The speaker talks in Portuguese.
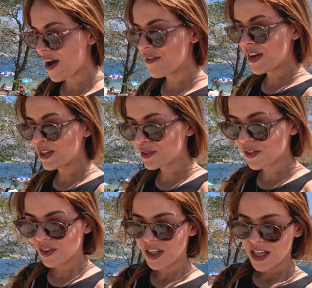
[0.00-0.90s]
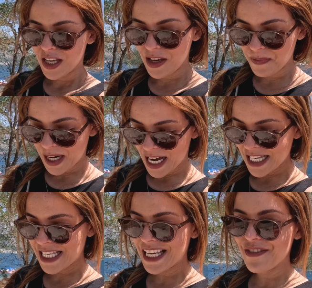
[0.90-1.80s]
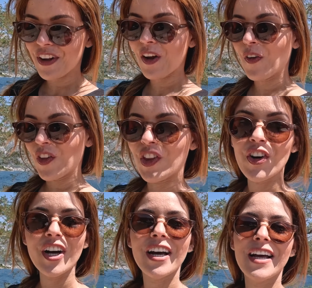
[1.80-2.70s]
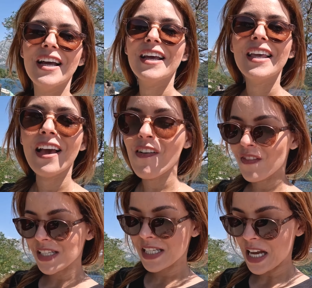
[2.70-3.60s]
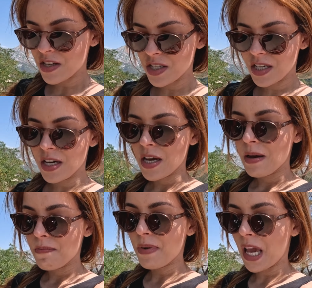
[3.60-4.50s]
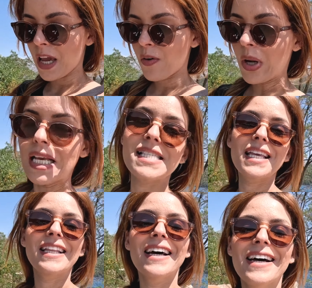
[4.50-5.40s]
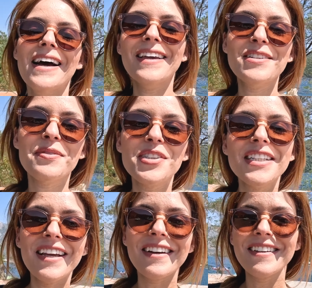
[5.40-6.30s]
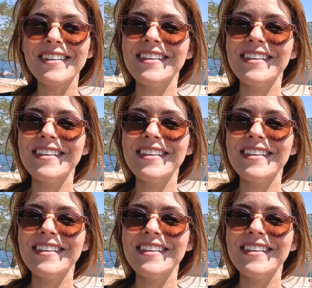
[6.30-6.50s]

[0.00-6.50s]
é mesmo e pra seguir pra Kotor, que é uma cidade bem conhecida aqui de Montenegro.